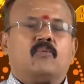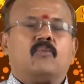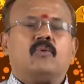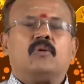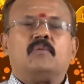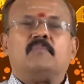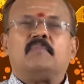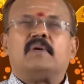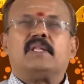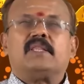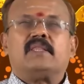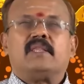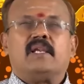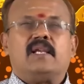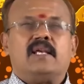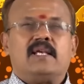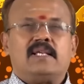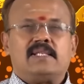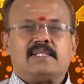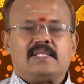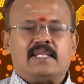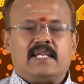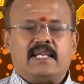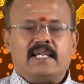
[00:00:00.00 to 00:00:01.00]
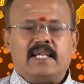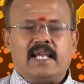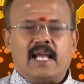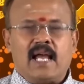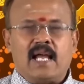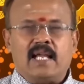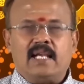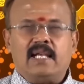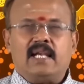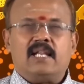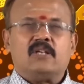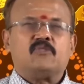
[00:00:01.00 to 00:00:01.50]
குடும்பத்தில்
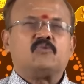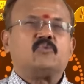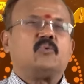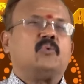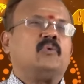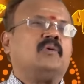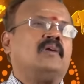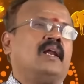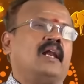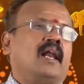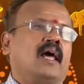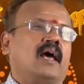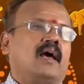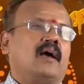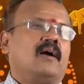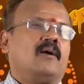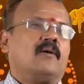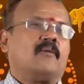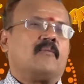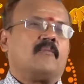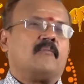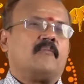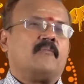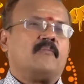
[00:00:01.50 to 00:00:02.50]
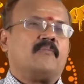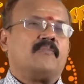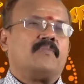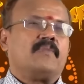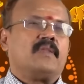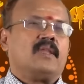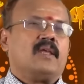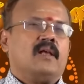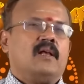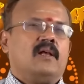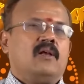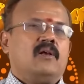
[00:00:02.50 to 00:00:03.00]
சரியாக இல்லை சூழ்நிலை
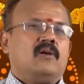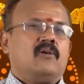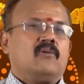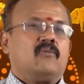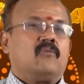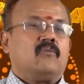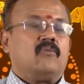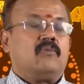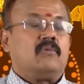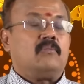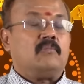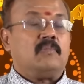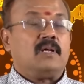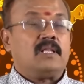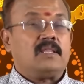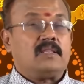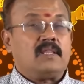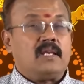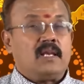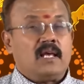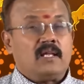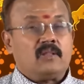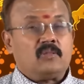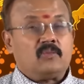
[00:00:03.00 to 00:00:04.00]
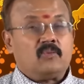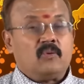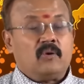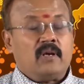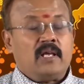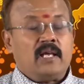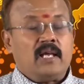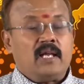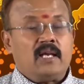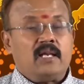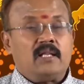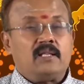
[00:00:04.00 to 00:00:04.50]
குடும்பத்தில்
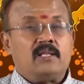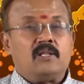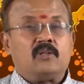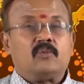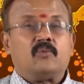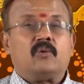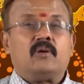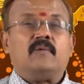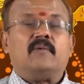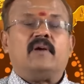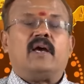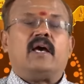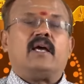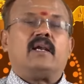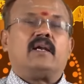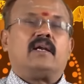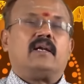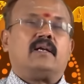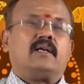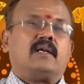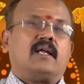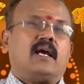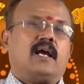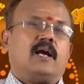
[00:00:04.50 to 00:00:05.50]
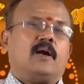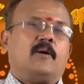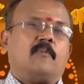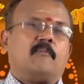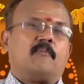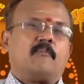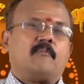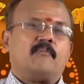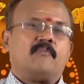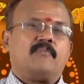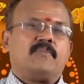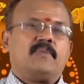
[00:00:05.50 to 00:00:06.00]
துணை அல்லது துணைவியார்கிட்ட
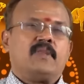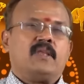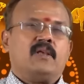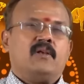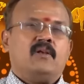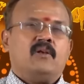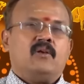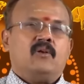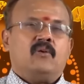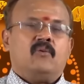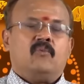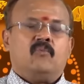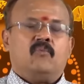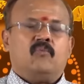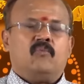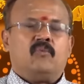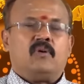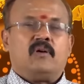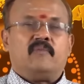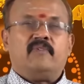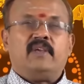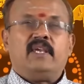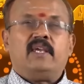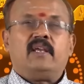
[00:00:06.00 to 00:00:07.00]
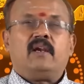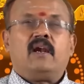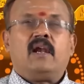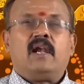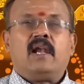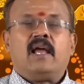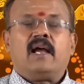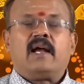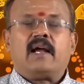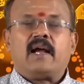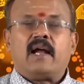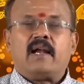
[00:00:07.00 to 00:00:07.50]
உங்கள்
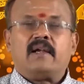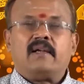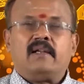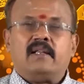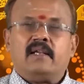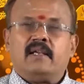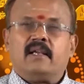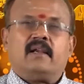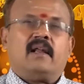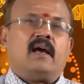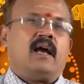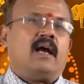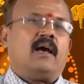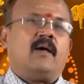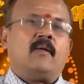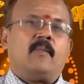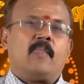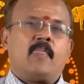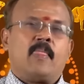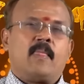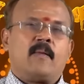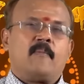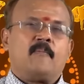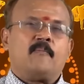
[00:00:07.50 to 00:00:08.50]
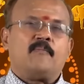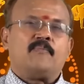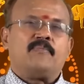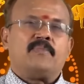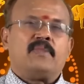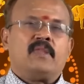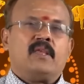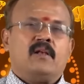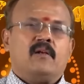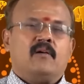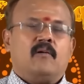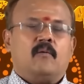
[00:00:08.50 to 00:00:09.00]
வீரம்லாம் காட்டினீங்கன்னா
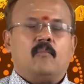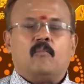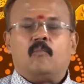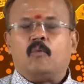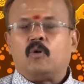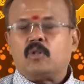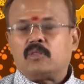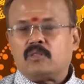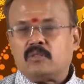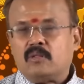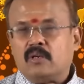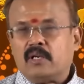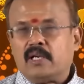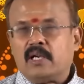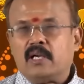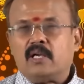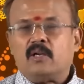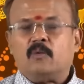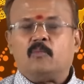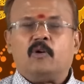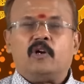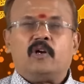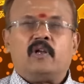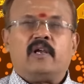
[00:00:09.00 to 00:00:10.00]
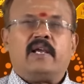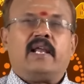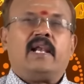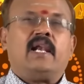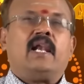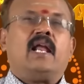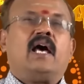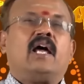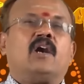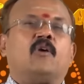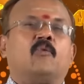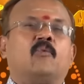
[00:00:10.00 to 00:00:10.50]
மொத்தம் கெட்டு போயிடும்
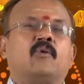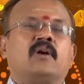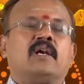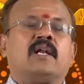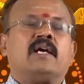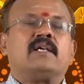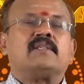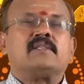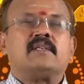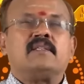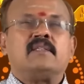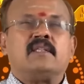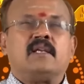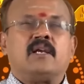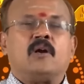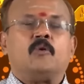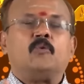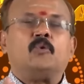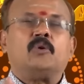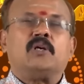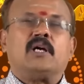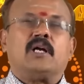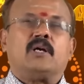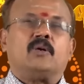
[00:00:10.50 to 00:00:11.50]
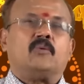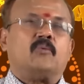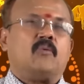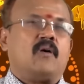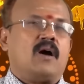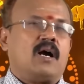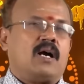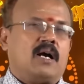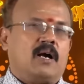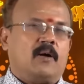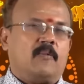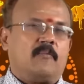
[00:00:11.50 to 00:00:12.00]
எல்லாரும் ஒன்றா சேர்ந்து ரவுண்டு
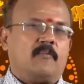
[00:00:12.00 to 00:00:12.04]
கட்டுவாங்க